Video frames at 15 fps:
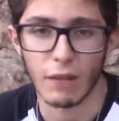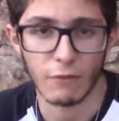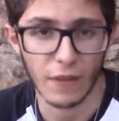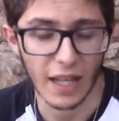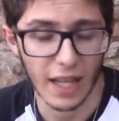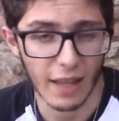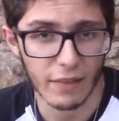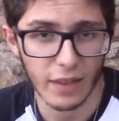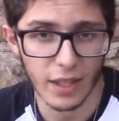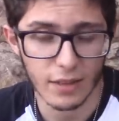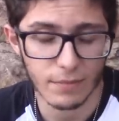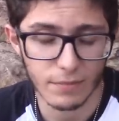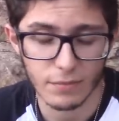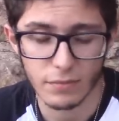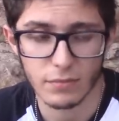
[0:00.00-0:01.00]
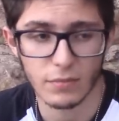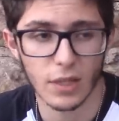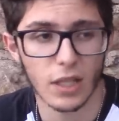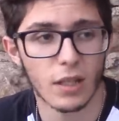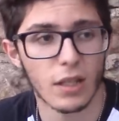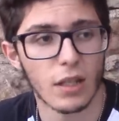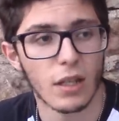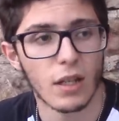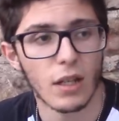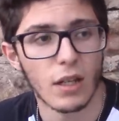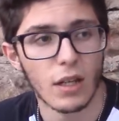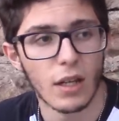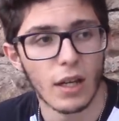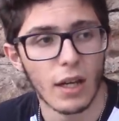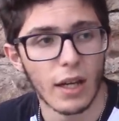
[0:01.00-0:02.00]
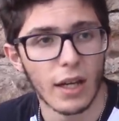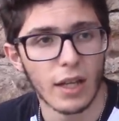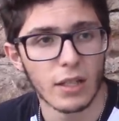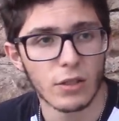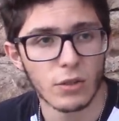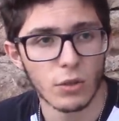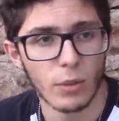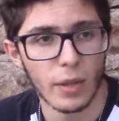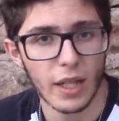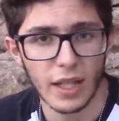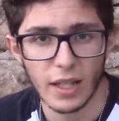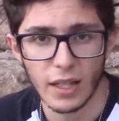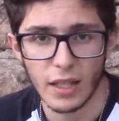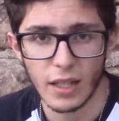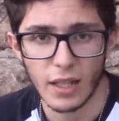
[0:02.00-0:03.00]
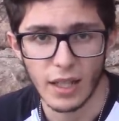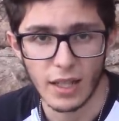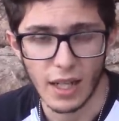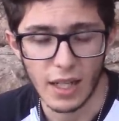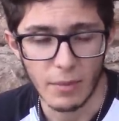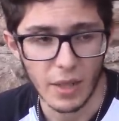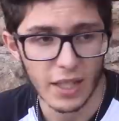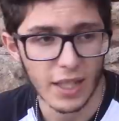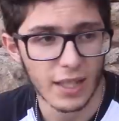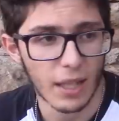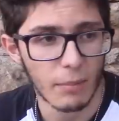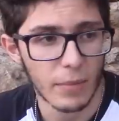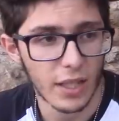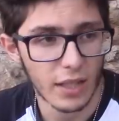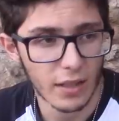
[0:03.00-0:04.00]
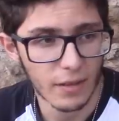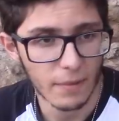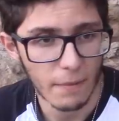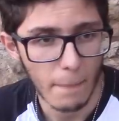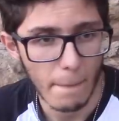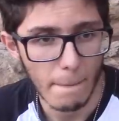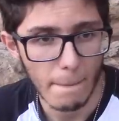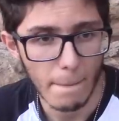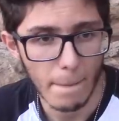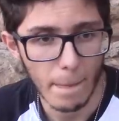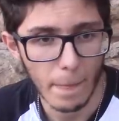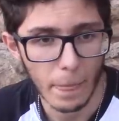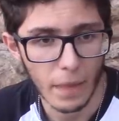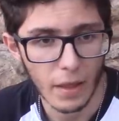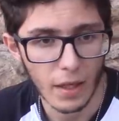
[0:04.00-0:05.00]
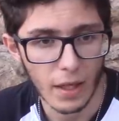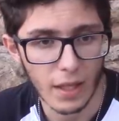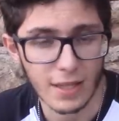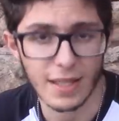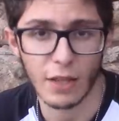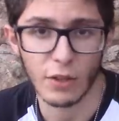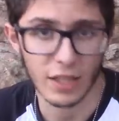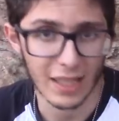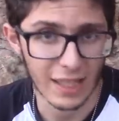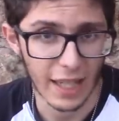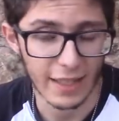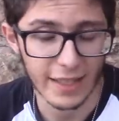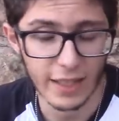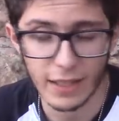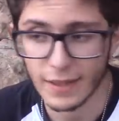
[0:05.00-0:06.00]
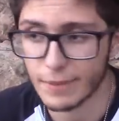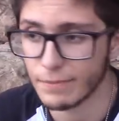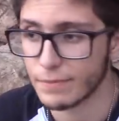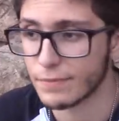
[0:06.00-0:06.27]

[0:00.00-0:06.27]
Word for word: Finlandia, estuve en Alemania también, he estado en Inglaterra,